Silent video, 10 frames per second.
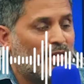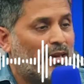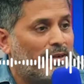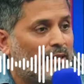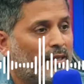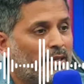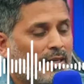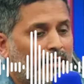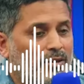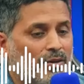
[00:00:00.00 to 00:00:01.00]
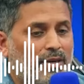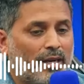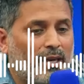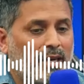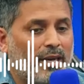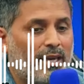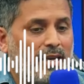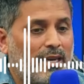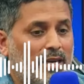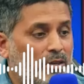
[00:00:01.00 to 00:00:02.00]
lo sabe. ¿no?
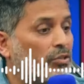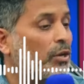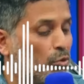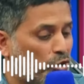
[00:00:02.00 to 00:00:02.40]
Eh, y nos